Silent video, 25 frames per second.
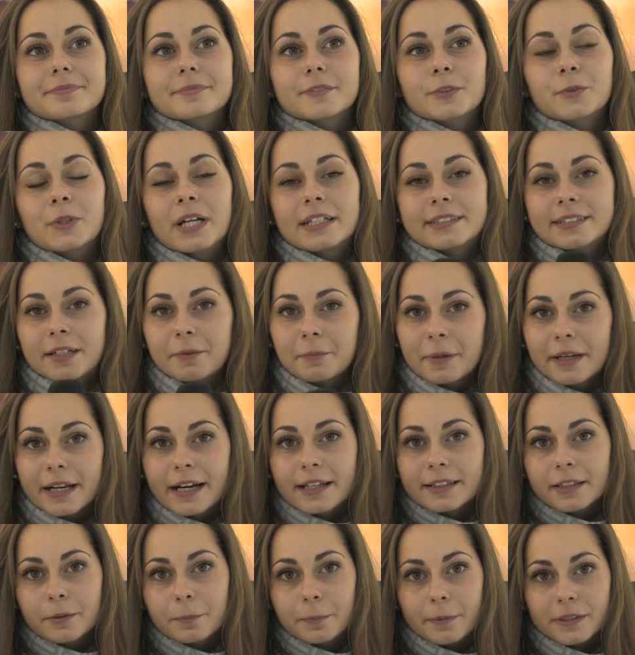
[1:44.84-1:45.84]
Un'altra mia
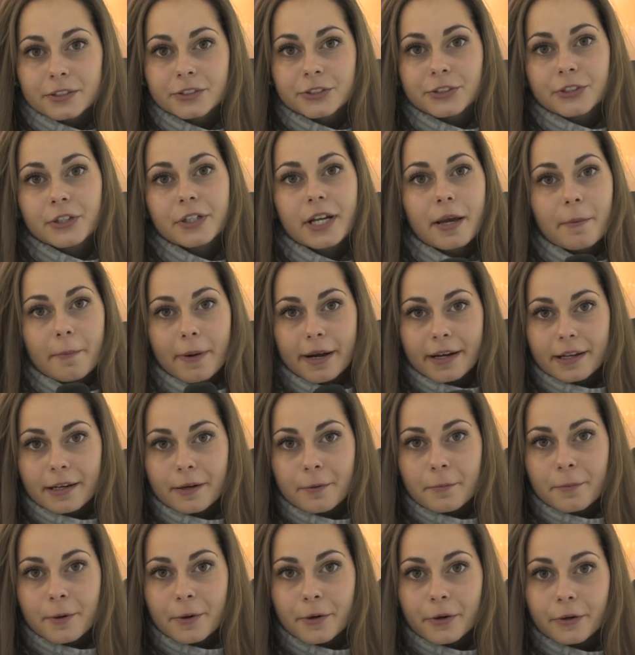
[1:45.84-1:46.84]
grande passione è
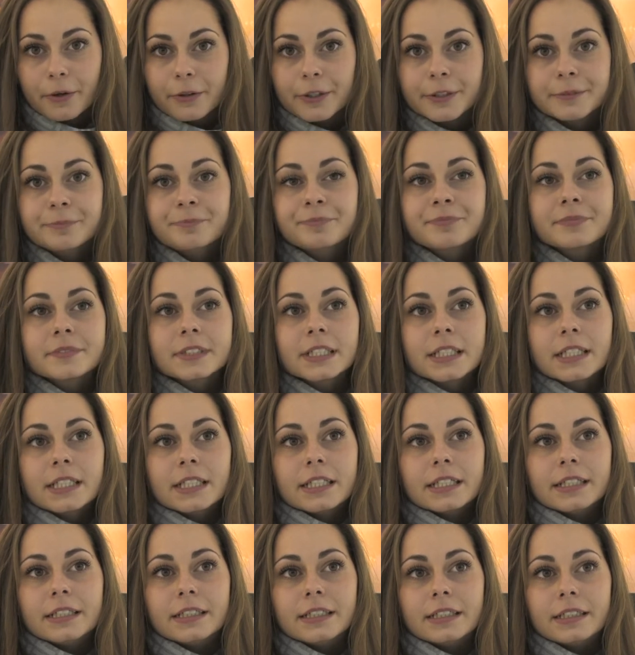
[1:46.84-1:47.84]
Marilyn Monroe.
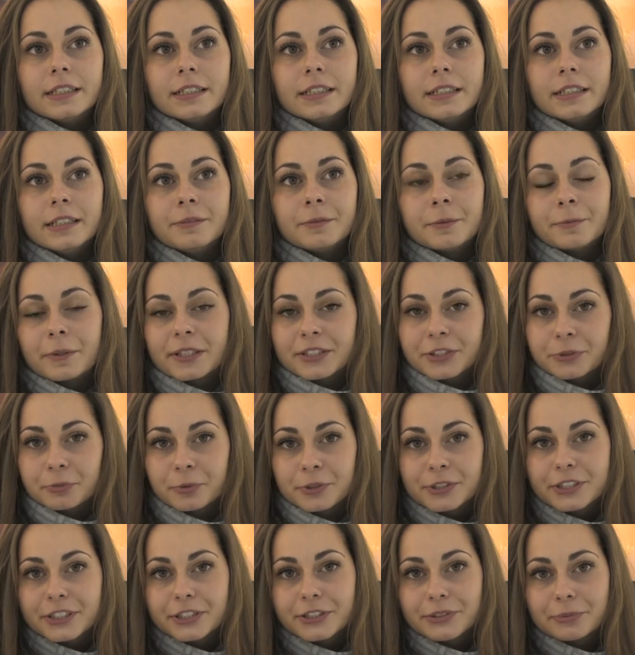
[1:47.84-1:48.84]
Eh, mi piace
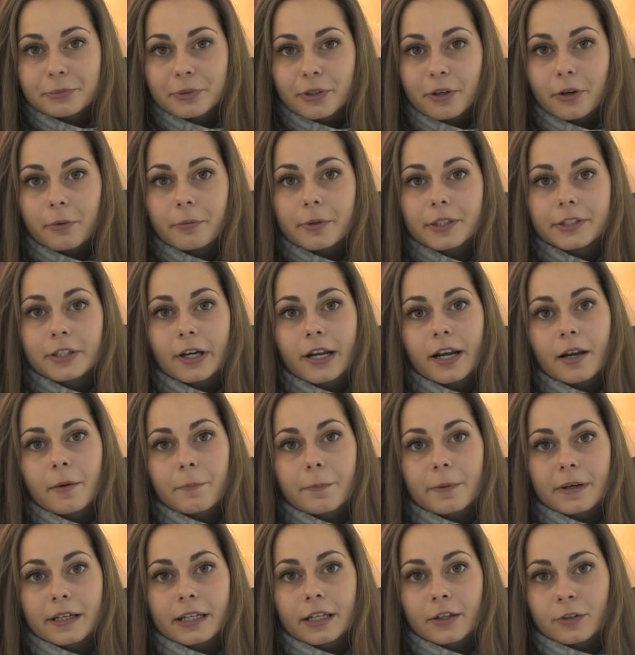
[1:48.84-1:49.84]
moltissimo come donna
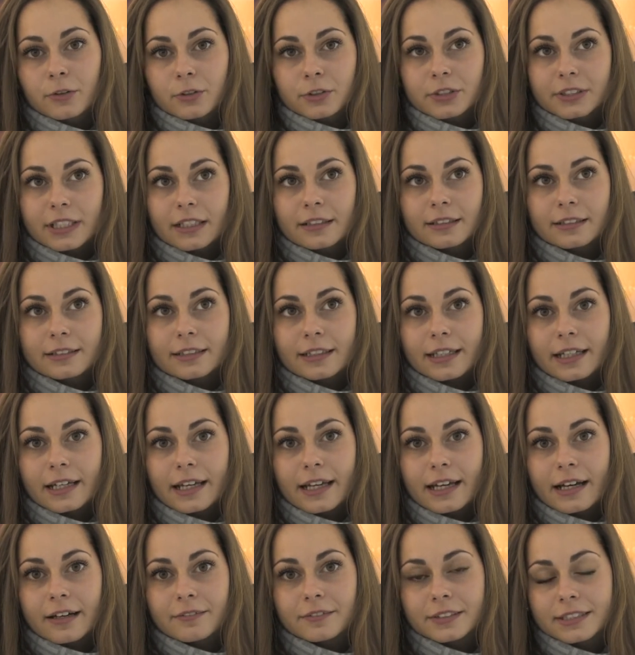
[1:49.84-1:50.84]
perché
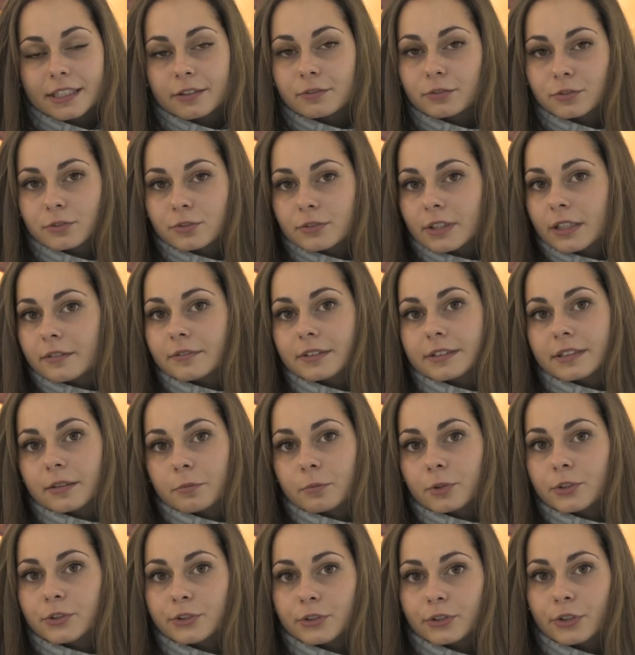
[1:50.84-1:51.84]
nonostante avesse avuto una vita
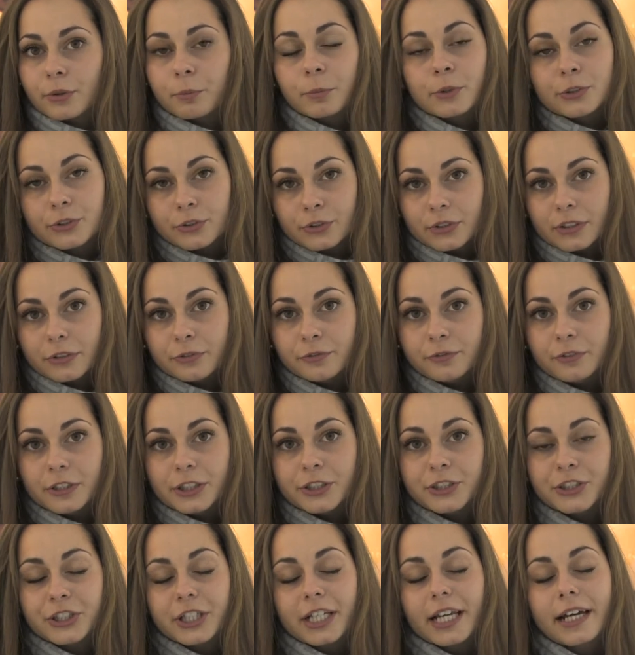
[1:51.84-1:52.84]
molto, molto
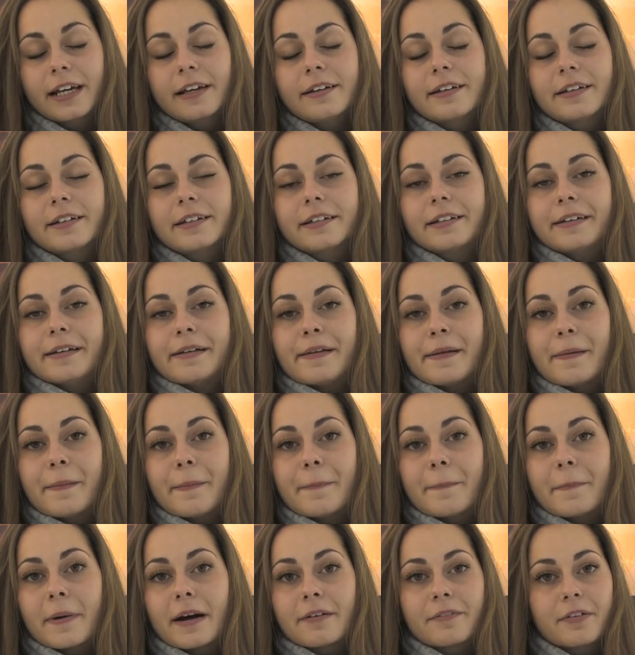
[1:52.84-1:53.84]
difficile, eh,
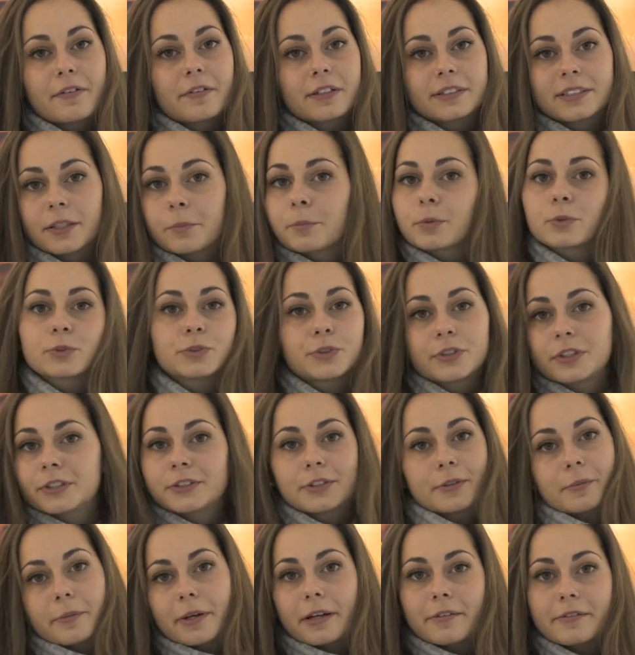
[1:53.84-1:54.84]
aveva sempre un
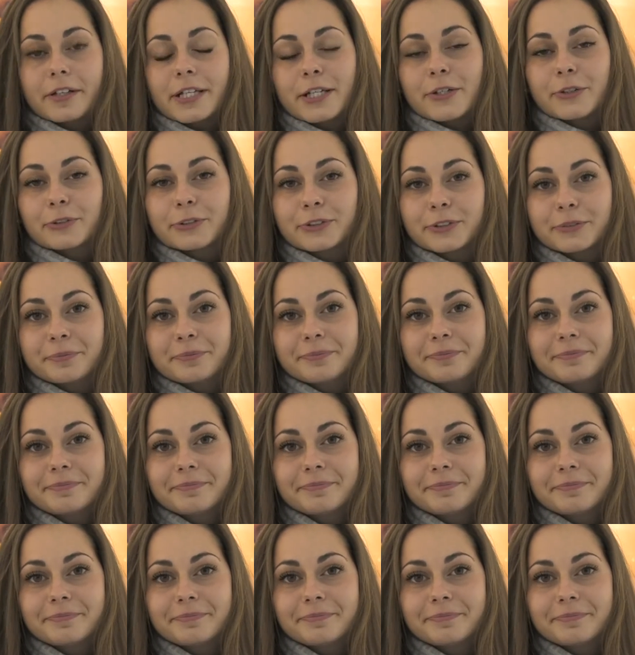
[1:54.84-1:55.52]
sorriso meraviglioso.